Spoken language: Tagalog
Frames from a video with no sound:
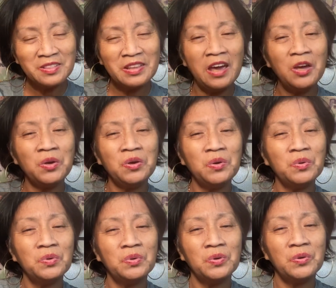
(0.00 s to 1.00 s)
Thank
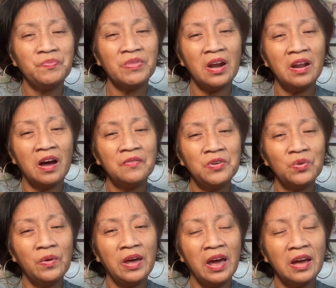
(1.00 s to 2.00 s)
you, love you,
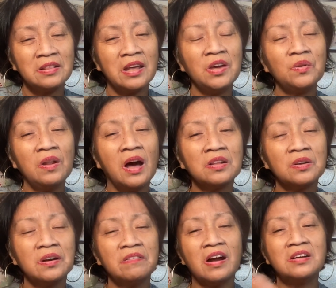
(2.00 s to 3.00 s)
Weng. Thank you lahat ko,
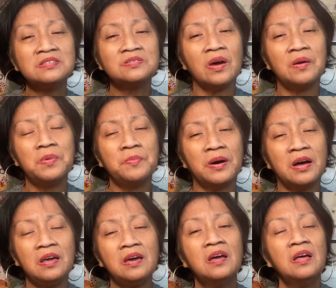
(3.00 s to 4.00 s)
regards to
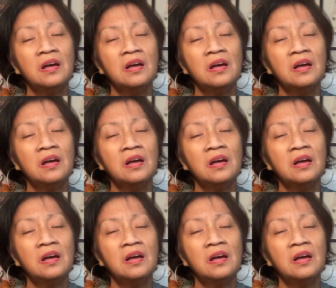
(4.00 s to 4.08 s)
everybody.